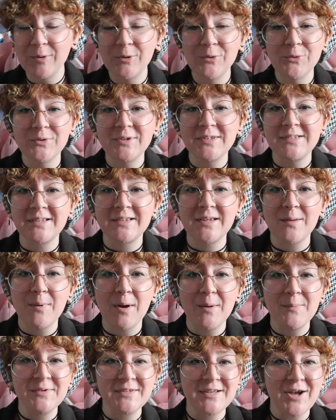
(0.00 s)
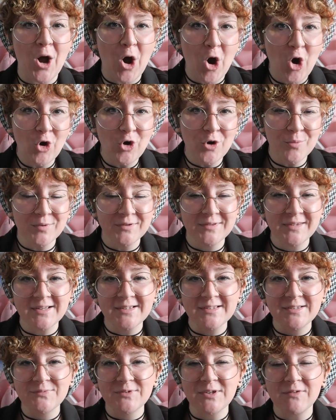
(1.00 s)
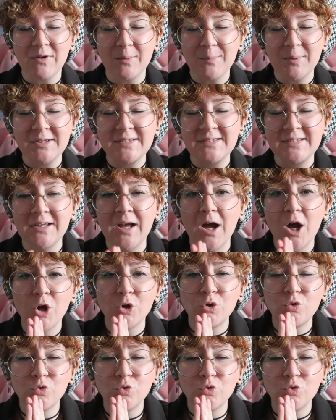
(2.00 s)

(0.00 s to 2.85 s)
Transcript: n'hésitez pas à me dire en commentaire si vous avez apprécié